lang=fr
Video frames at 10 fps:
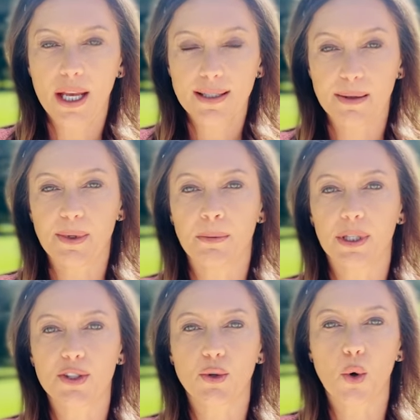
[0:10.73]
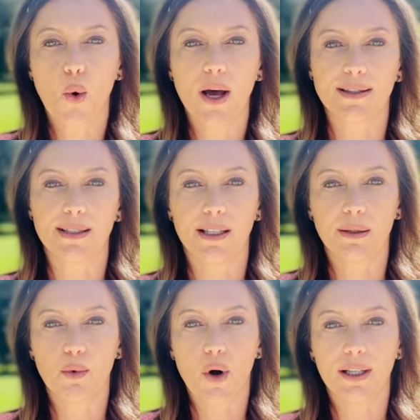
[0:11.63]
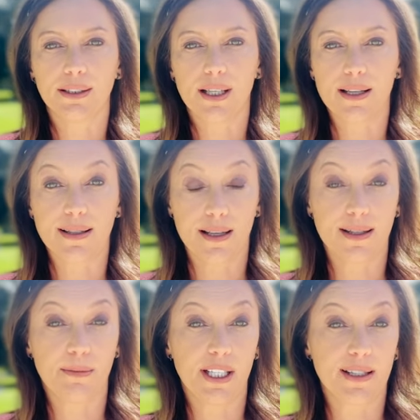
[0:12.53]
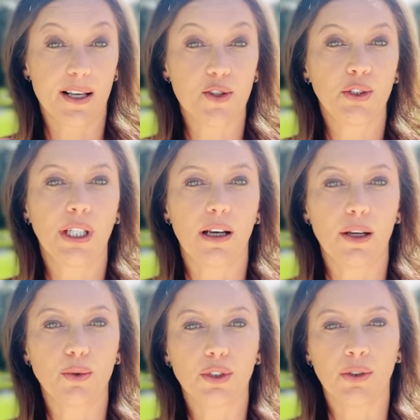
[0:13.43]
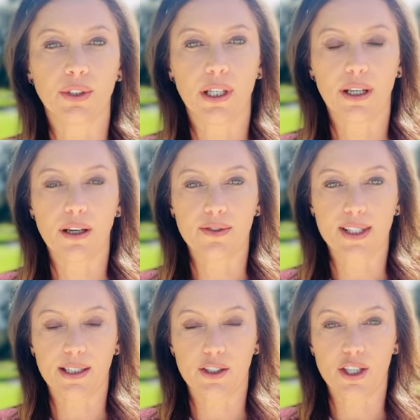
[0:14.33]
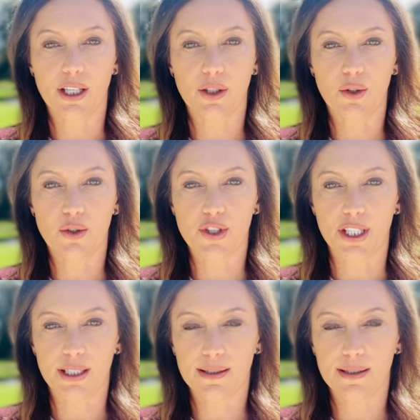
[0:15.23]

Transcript: C'est en petit est le mois de la sensibilisation dans la lutte contre le cancer gynécologique.